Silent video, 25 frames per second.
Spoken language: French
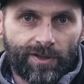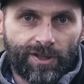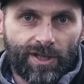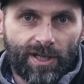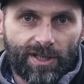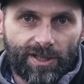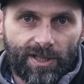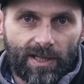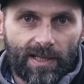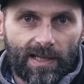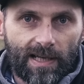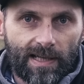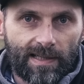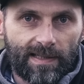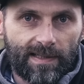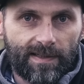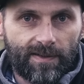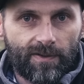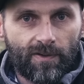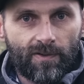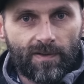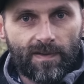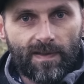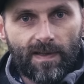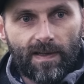chercher de la
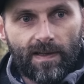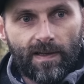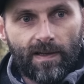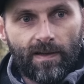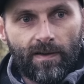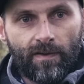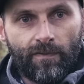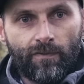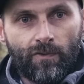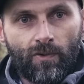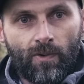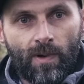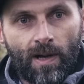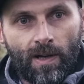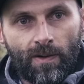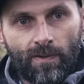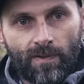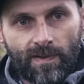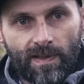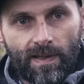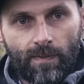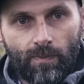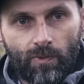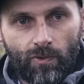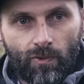distance et vouloir
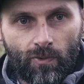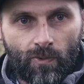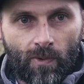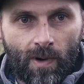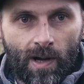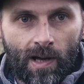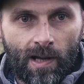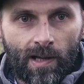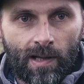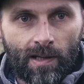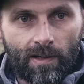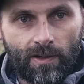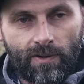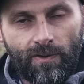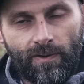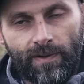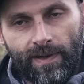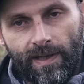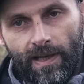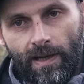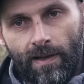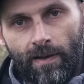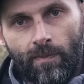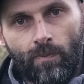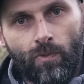lancer plus loin, quand il
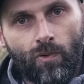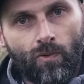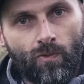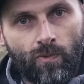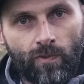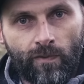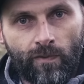y a beaucoup